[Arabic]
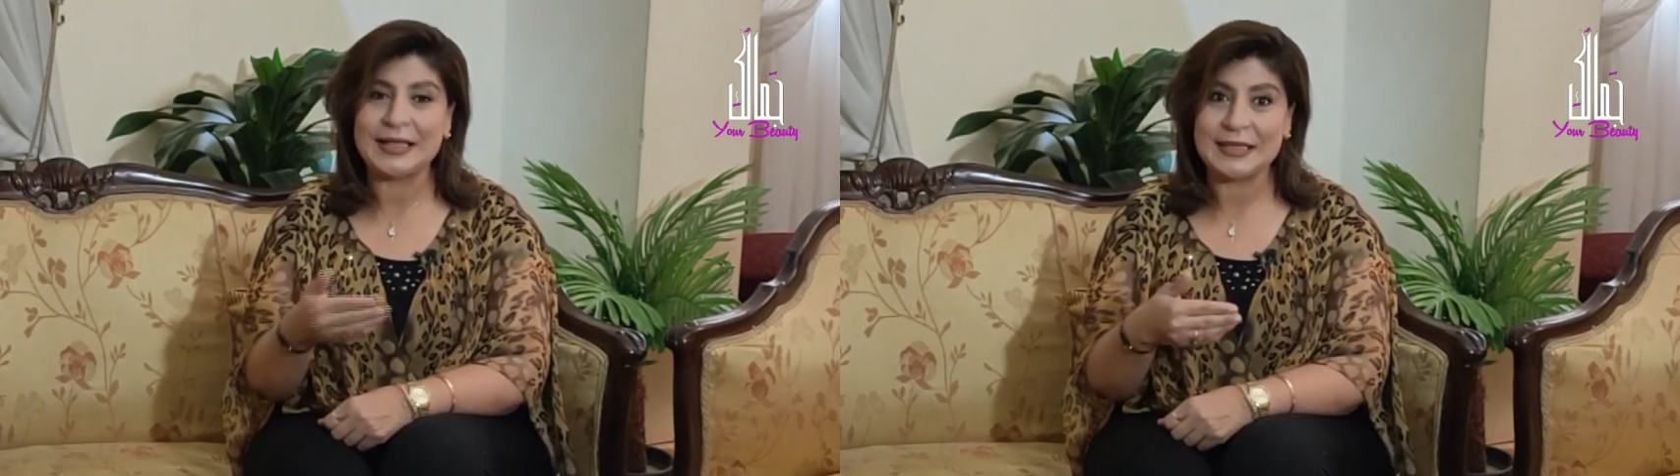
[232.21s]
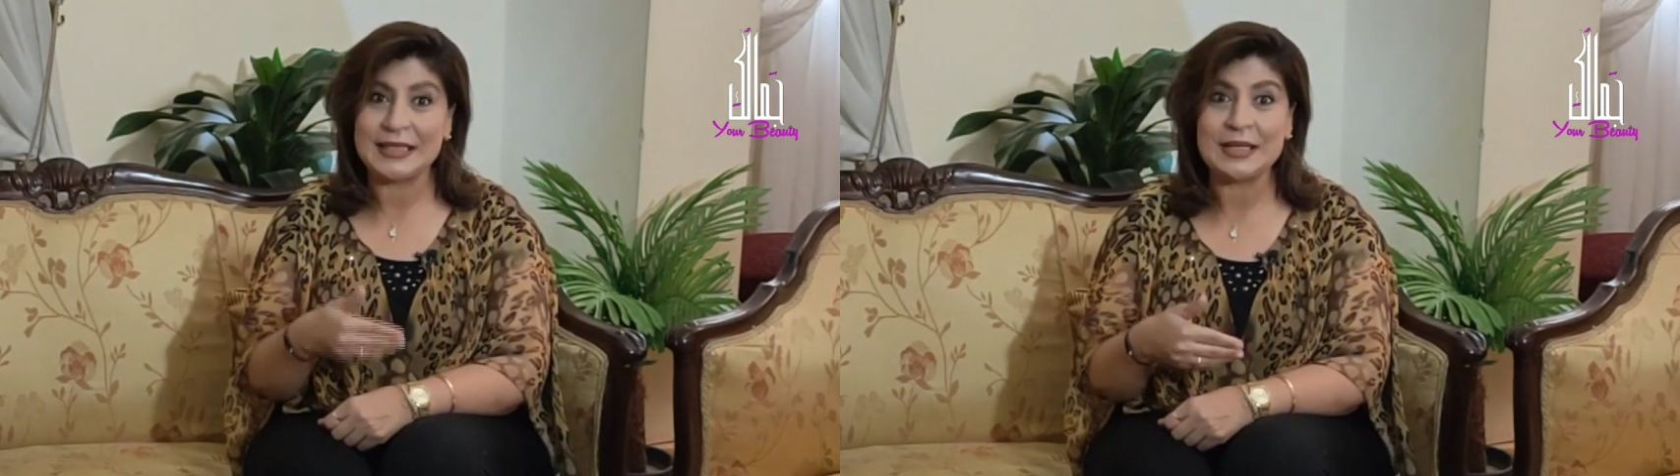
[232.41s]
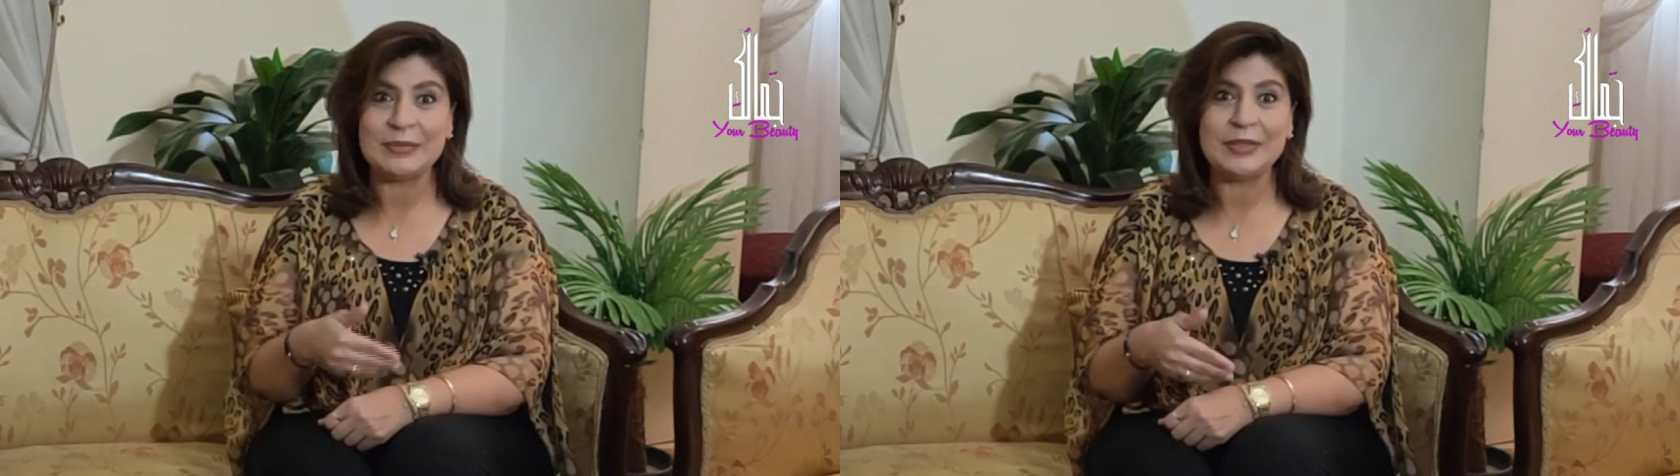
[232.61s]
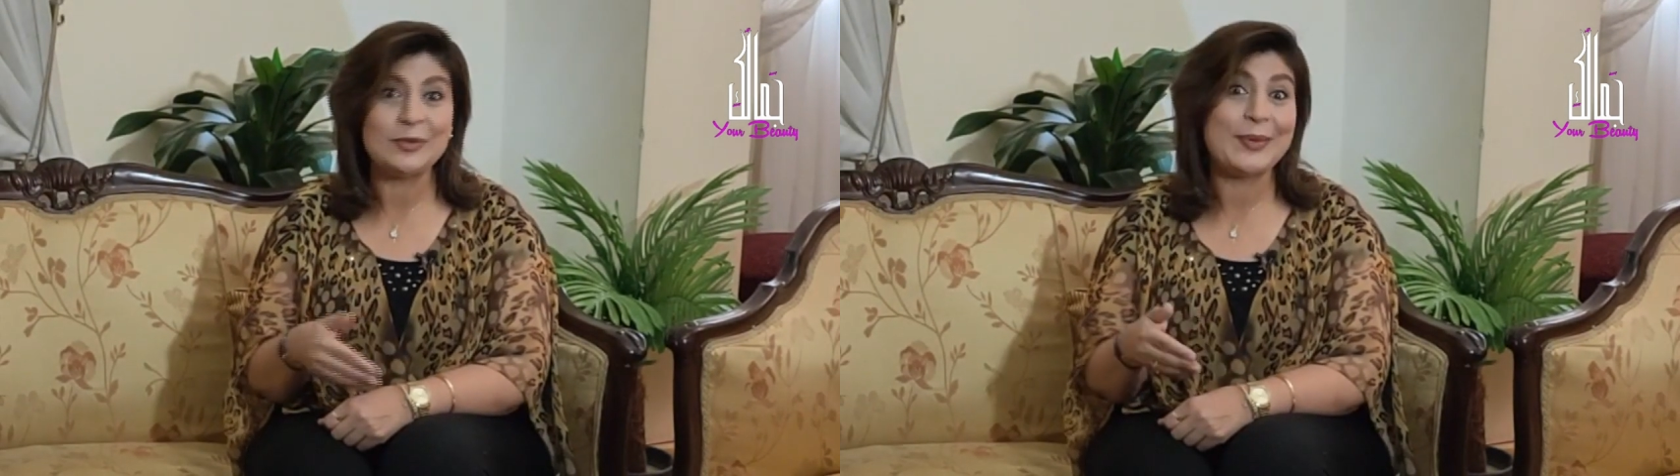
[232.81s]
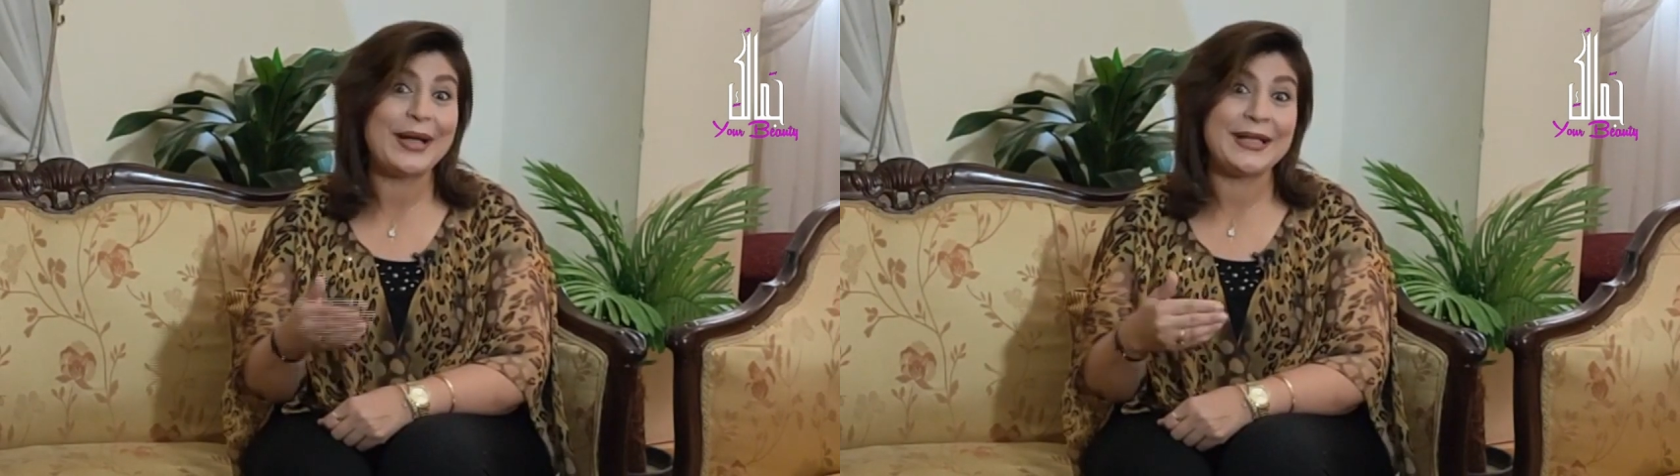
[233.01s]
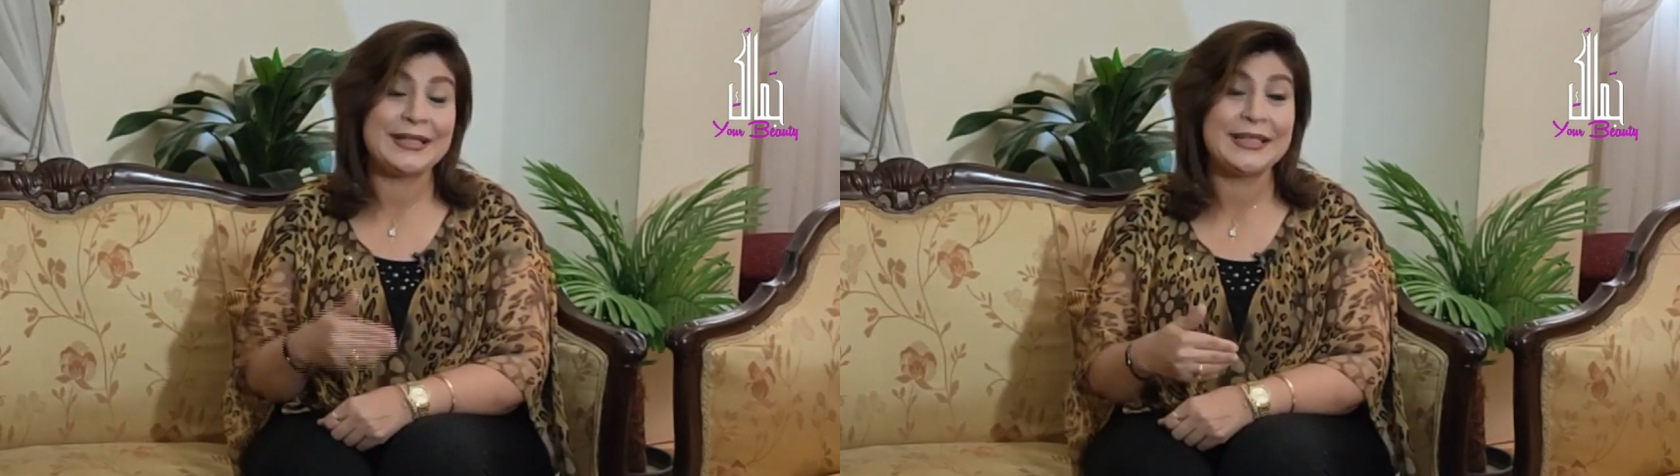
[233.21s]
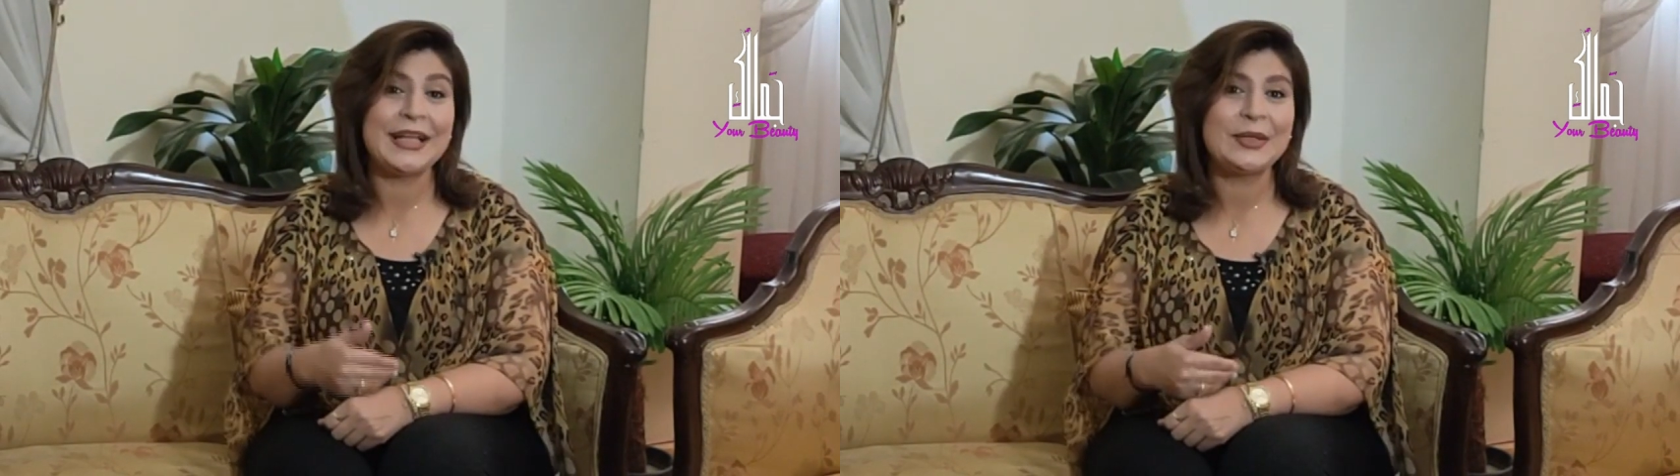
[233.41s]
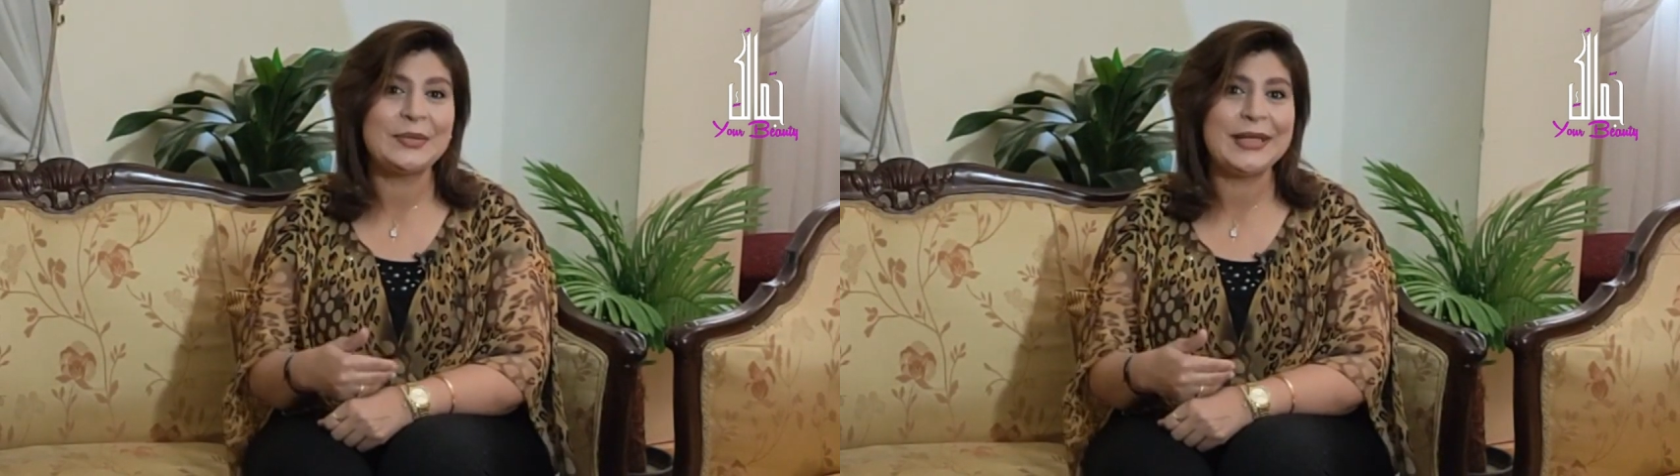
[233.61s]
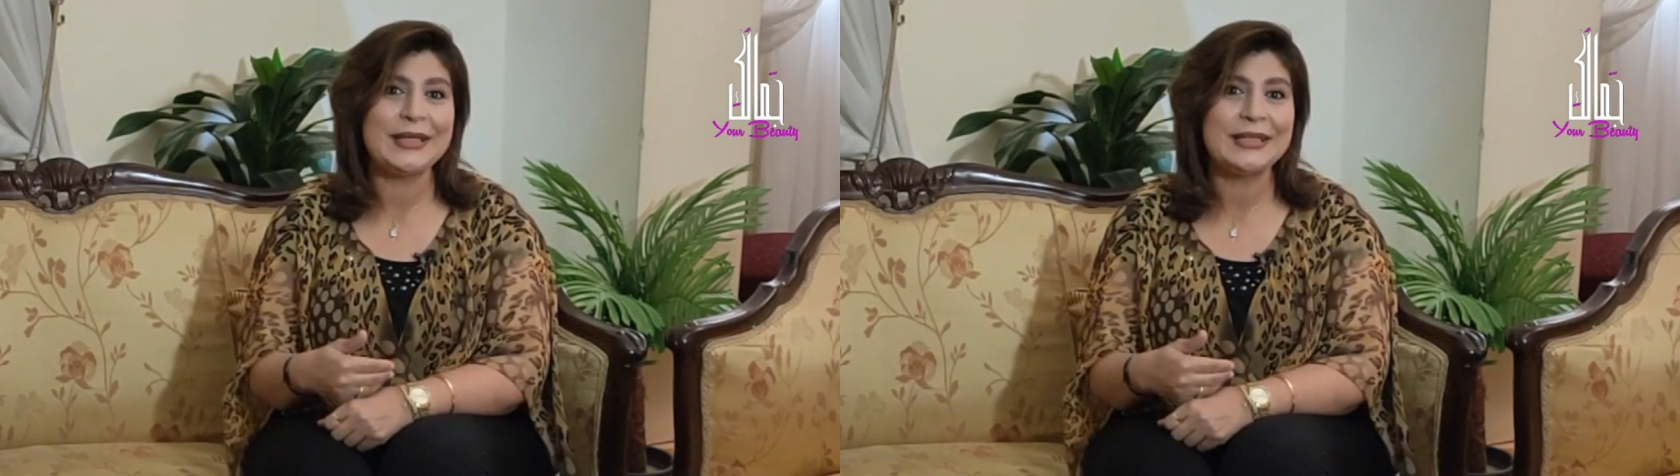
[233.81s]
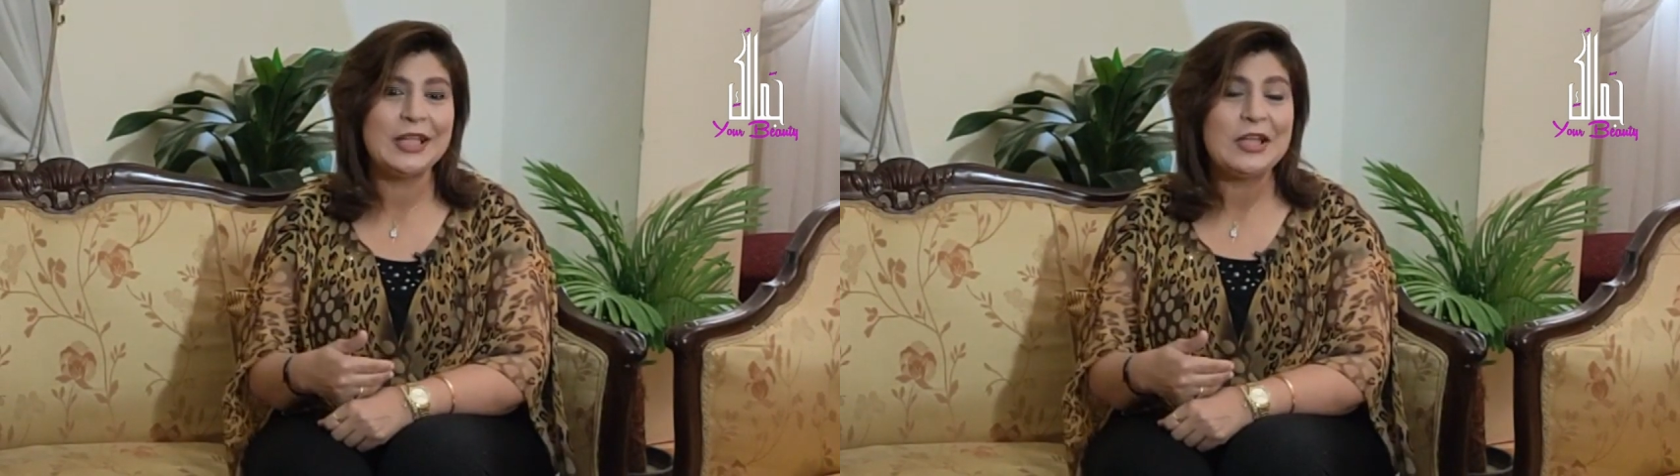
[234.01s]
عندنا بيت وبقى عندنا
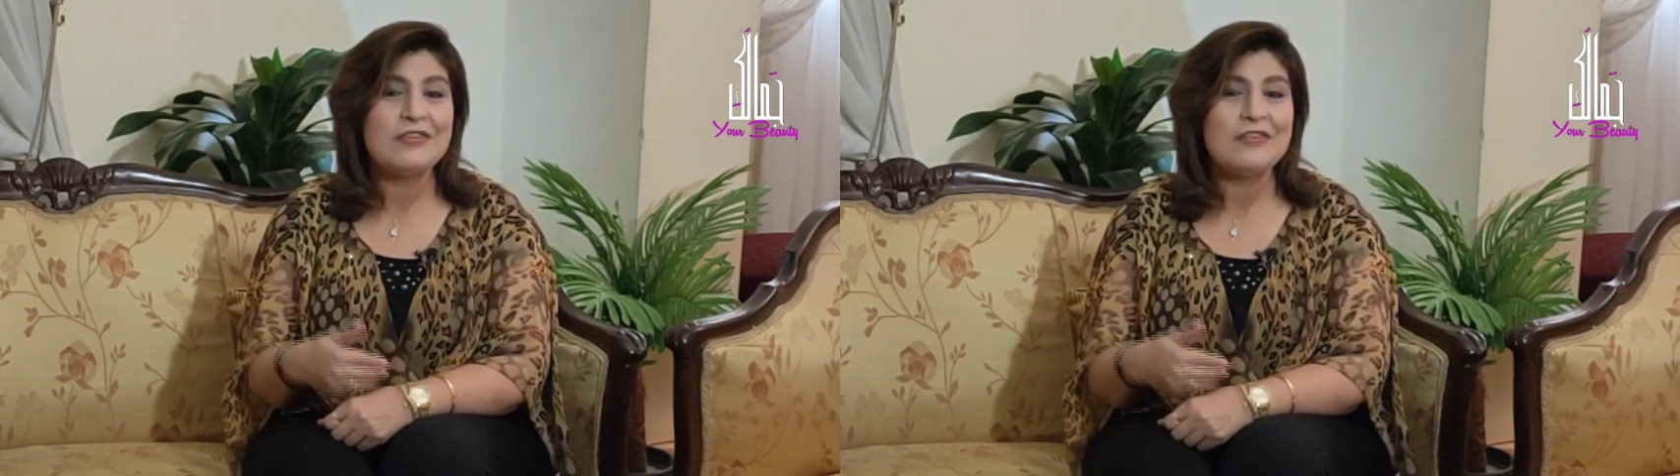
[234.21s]
اولاد